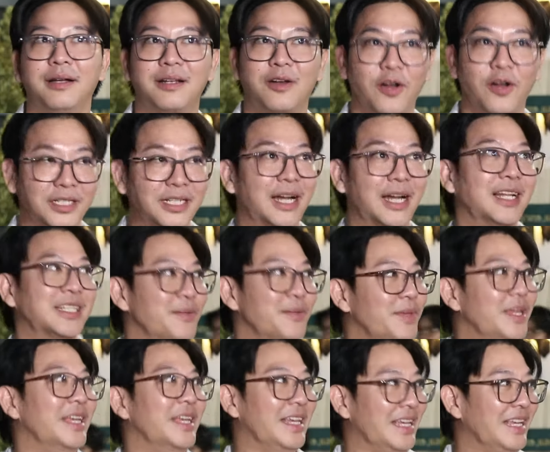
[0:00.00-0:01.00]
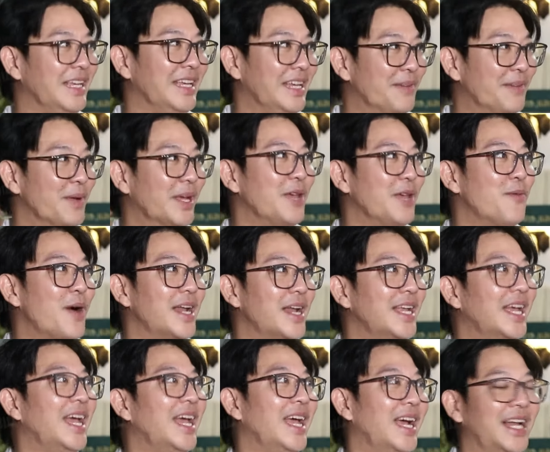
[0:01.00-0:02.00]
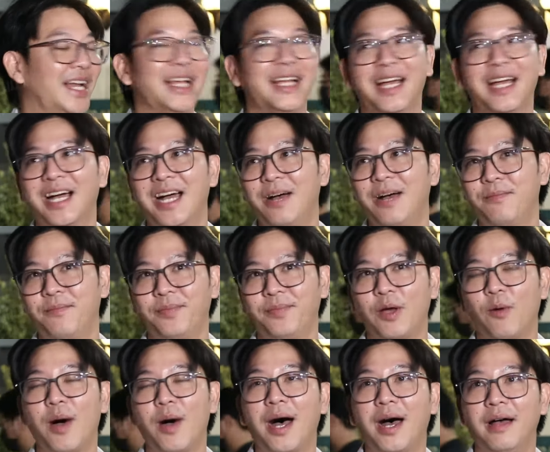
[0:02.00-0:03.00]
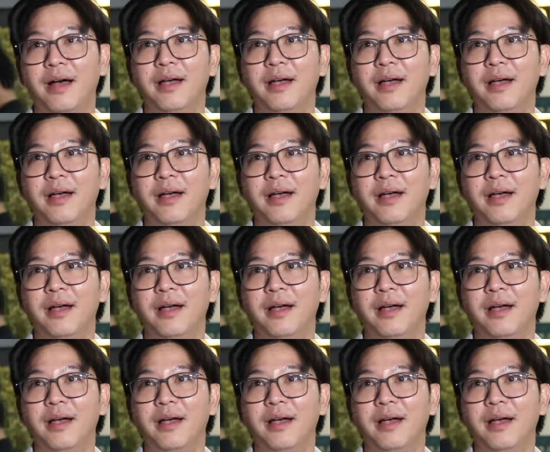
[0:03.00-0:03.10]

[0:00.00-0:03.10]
คอนเสิร์ตกำลังจะมีอีกไม่กี่วันนี้เองอะไรเงี้ยครับแต่ว่า